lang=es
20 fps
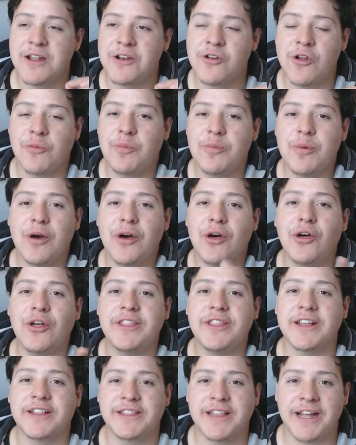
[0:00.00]
No puedo
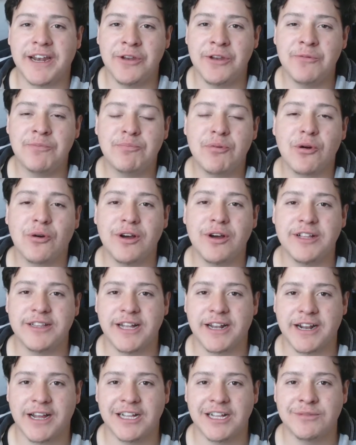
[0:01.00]
detectar ni un poco de
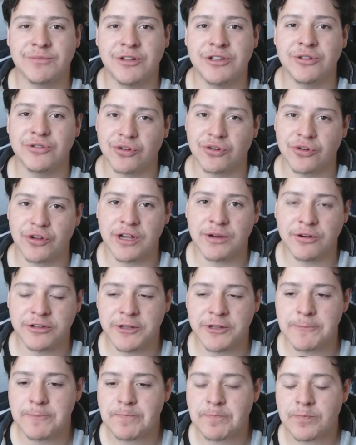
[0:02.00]
sarcasmo en su tono de
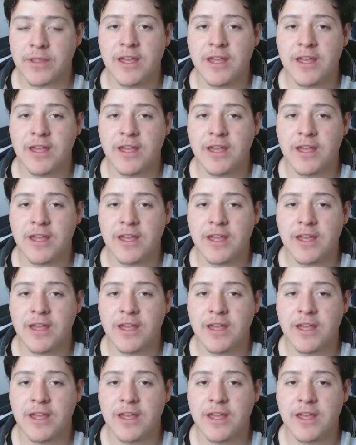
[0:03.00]
voz.